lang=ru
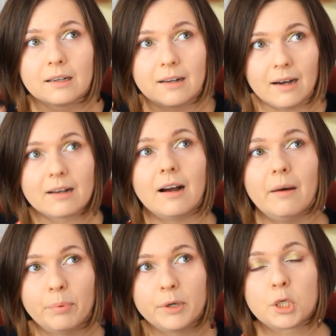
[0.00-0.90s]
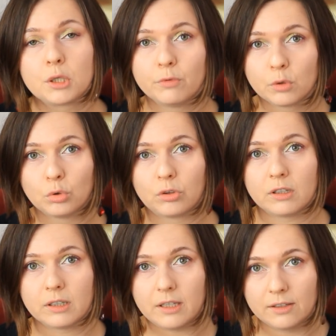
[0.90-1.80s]
как обычно в
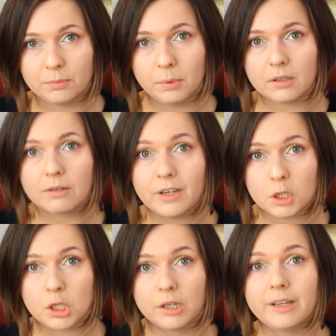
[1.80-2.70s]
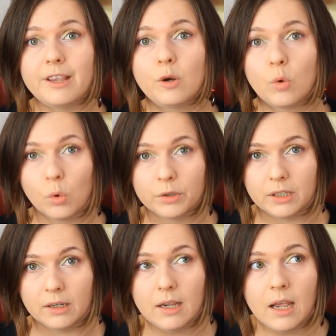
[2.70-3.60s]
русских избах вешали иконы.